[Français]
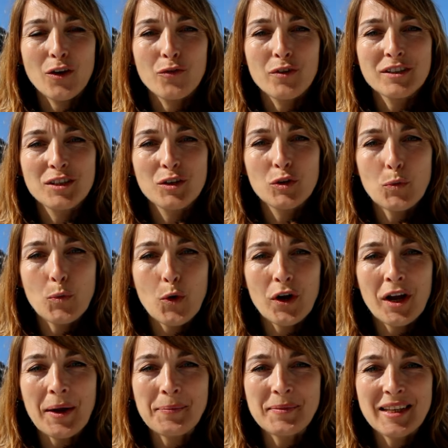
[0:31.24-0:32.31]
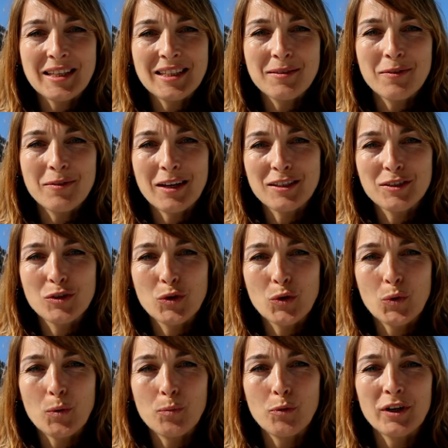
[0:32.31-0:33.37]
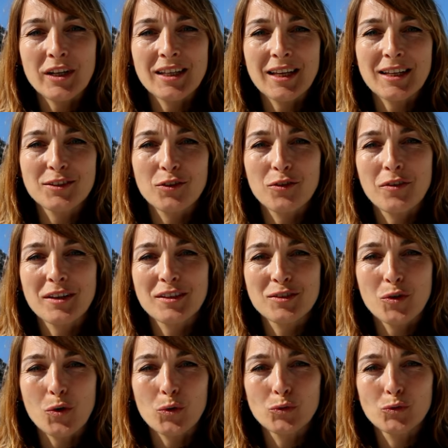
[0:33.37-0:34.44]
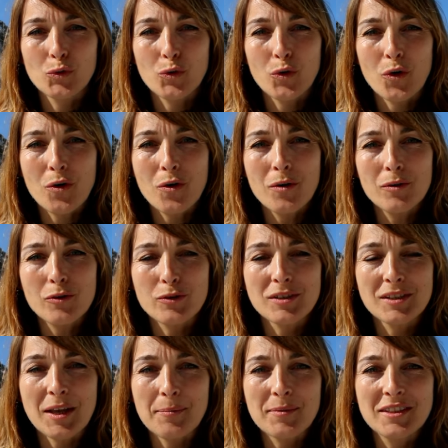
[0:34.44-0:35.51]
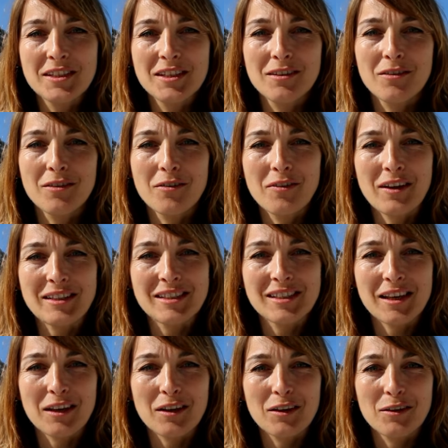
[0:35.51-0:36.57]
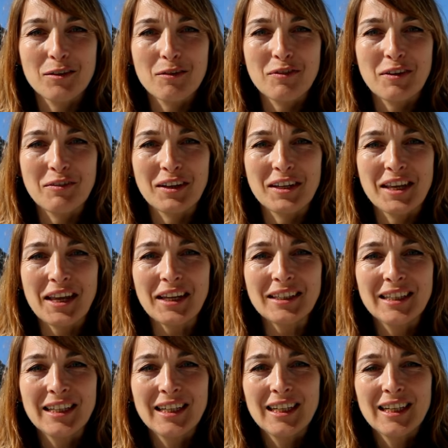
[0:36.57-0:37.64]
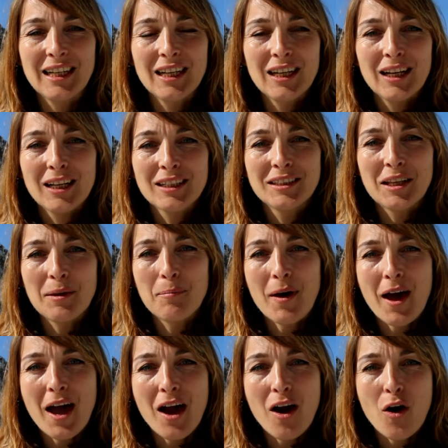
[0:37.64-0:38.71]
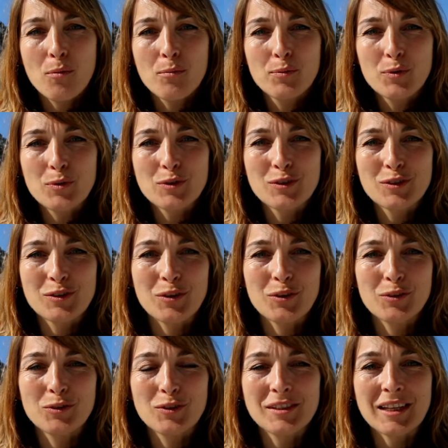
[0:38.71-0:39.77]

voici le programme d'animation pour les 80 ans d'Oran le samedi 25 euh, février. Départ en bus euh, de